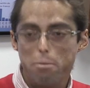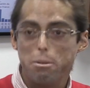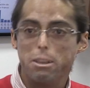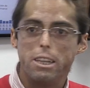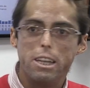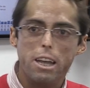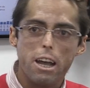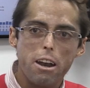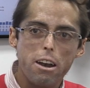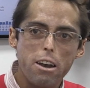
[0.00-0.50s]

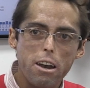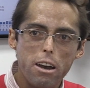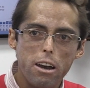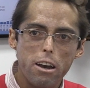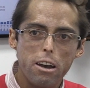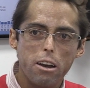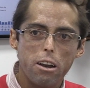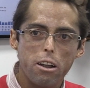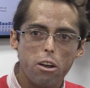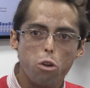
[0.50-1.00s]
emitían
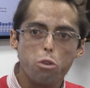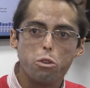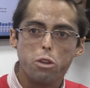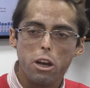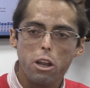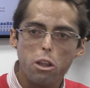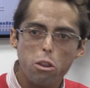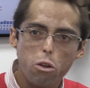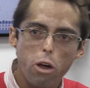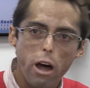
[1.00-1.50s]

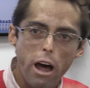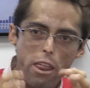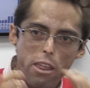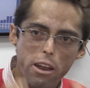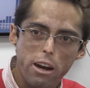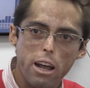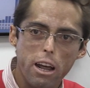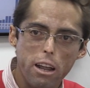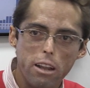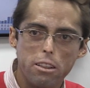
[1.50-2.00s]
contenido
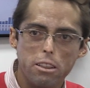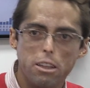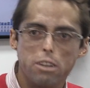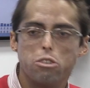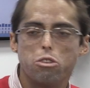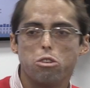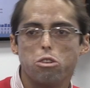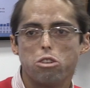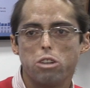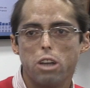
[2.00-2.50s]
acerca de
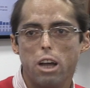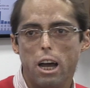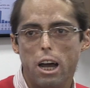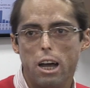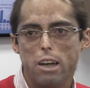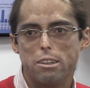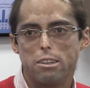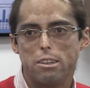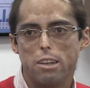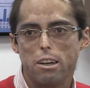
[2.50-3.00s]
estos
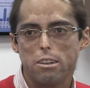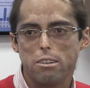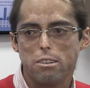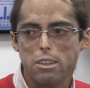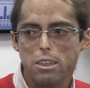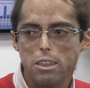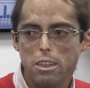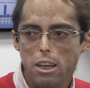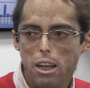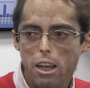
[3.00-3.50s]
hashtags.